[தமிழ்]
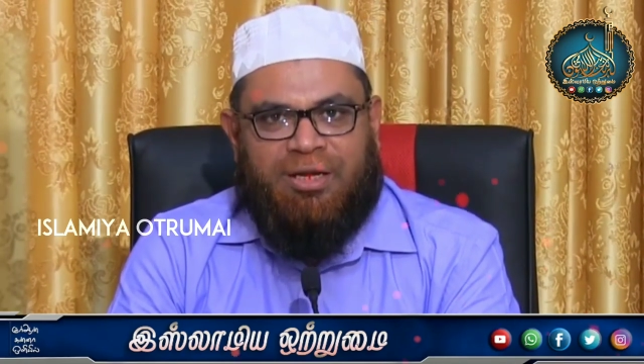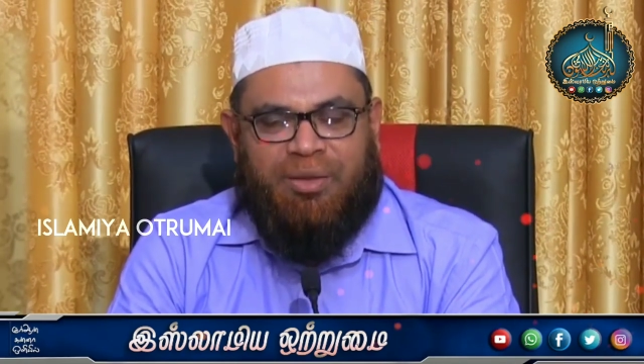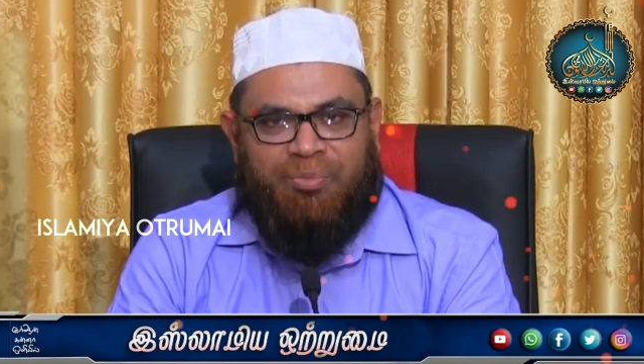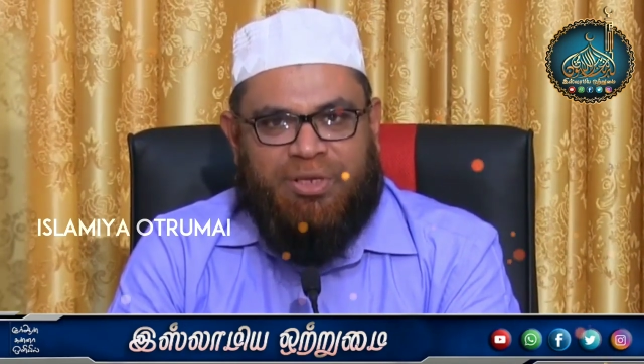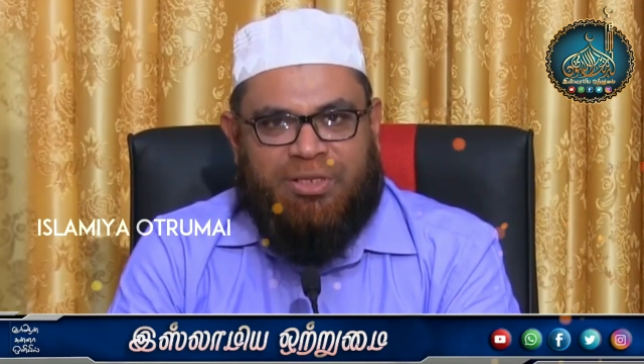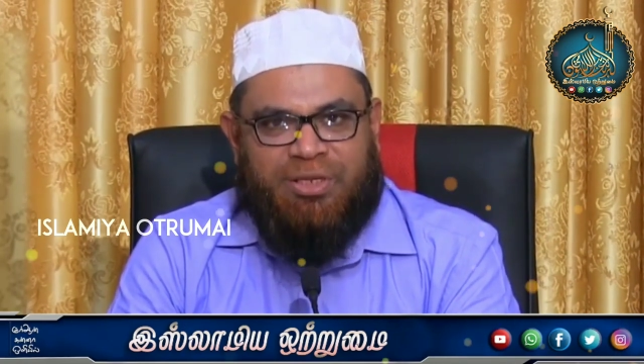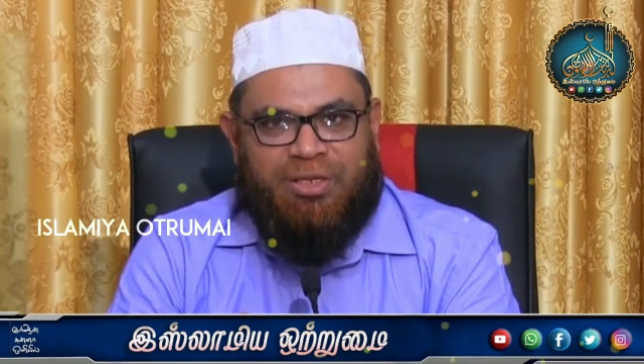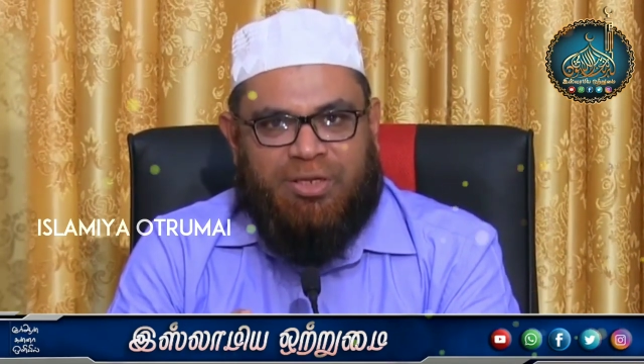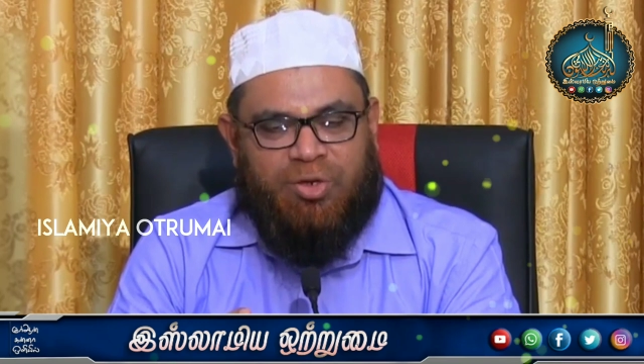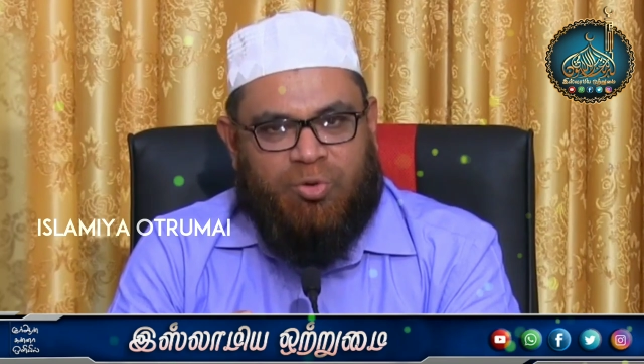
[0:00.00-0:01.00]
நம்மீது
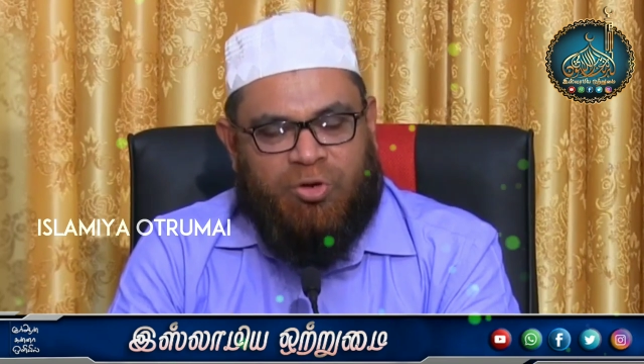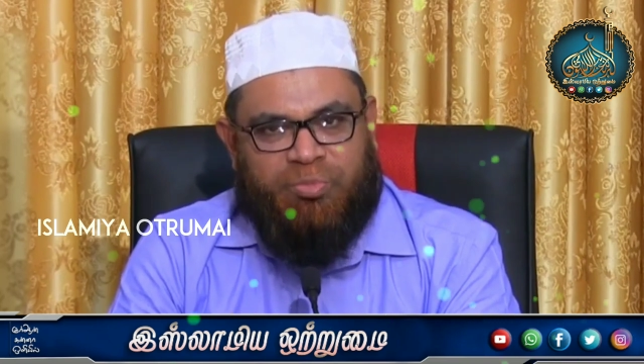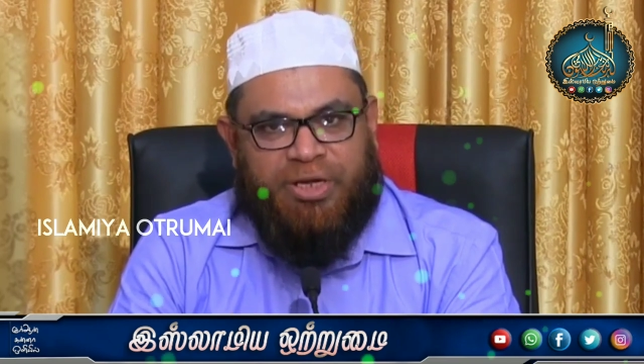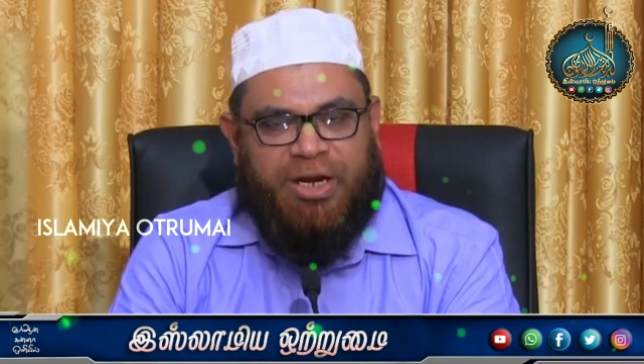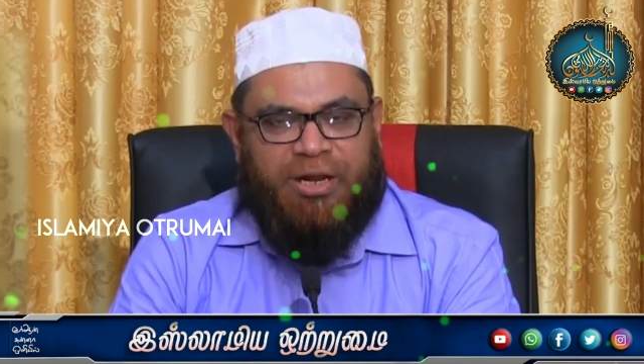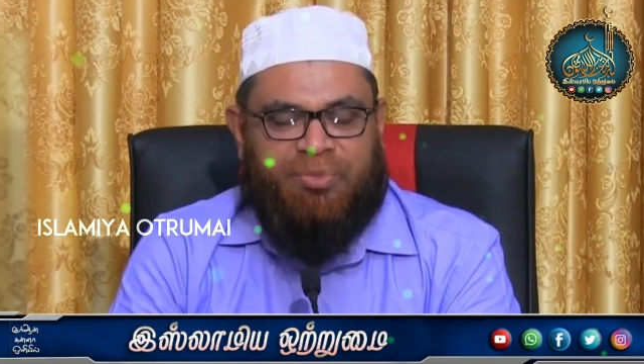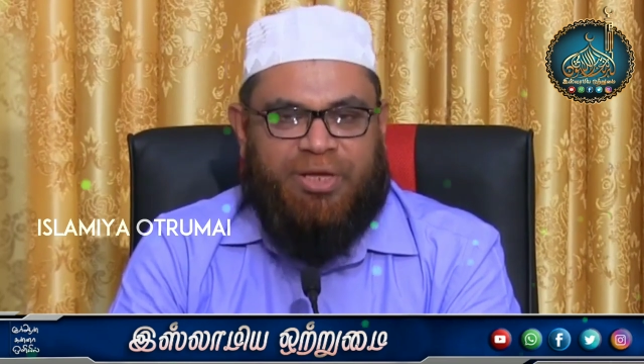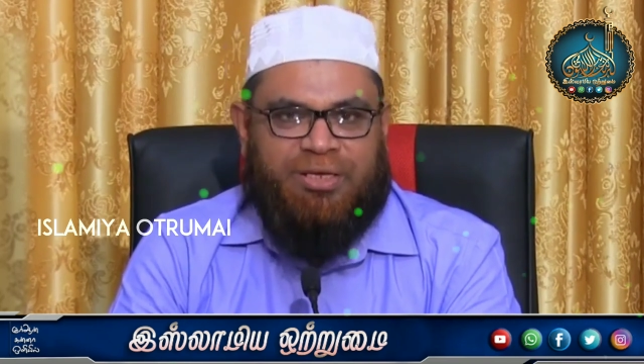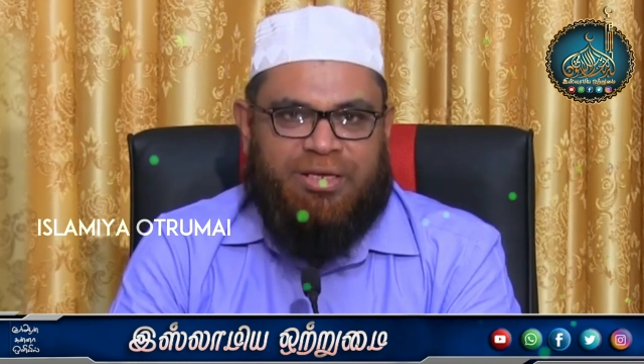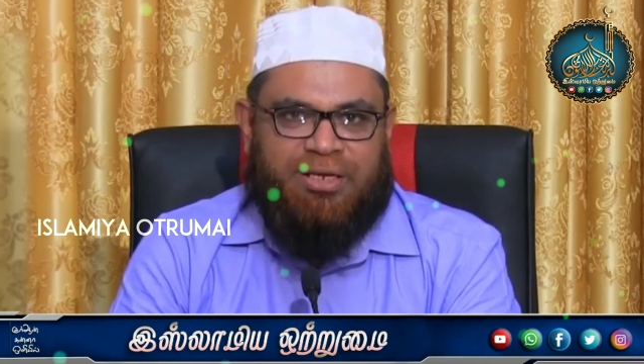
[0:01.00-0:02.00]
நோன்பை
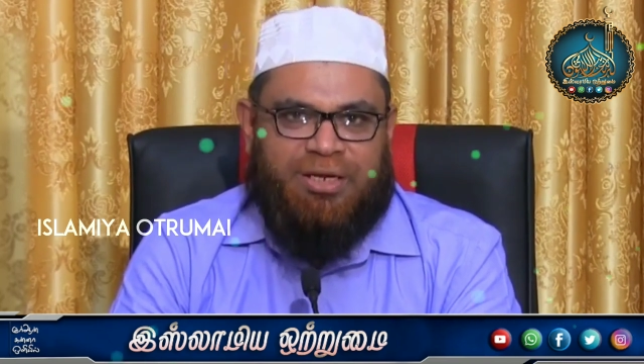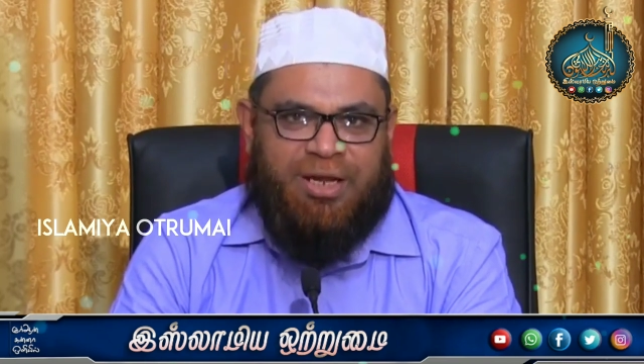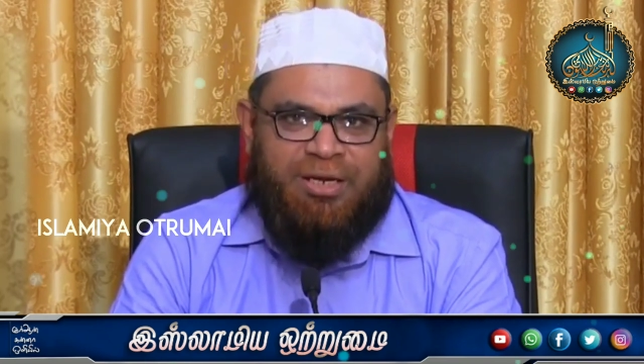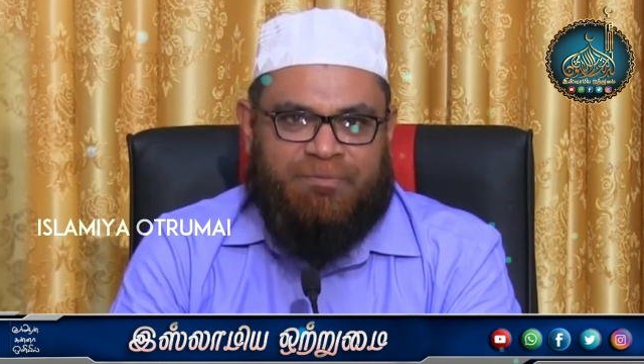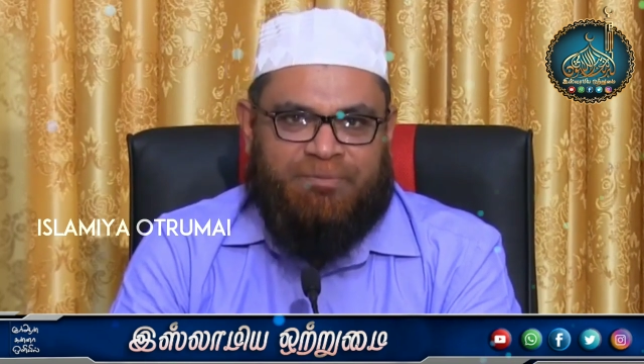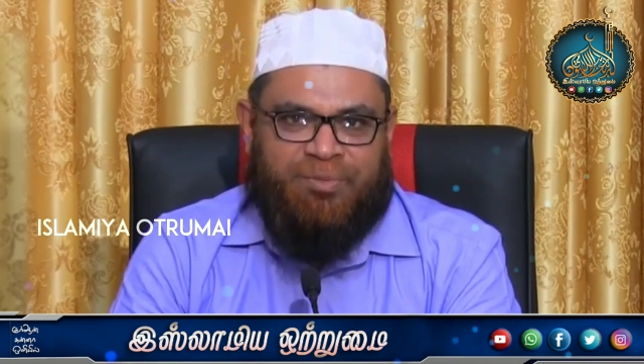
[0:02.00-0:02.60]
கடமையாக்கி இருக்கிறான்